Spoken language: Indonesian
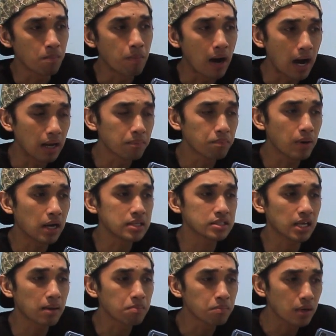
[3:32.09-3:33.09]
bahan-bahan
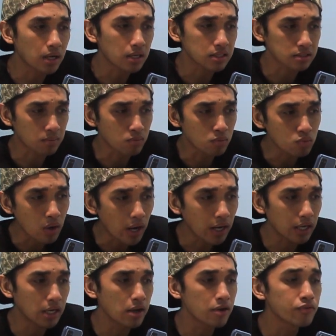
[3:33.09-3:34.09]
chamber
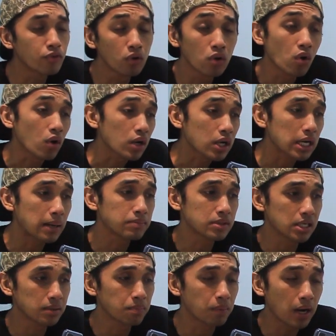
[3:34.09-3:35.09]
semua ini full logam
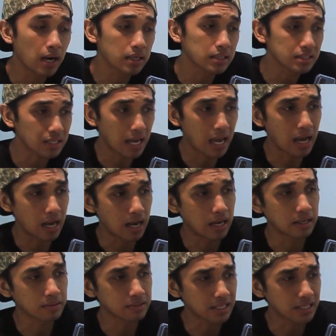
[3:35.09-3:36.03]
dari bahan uh,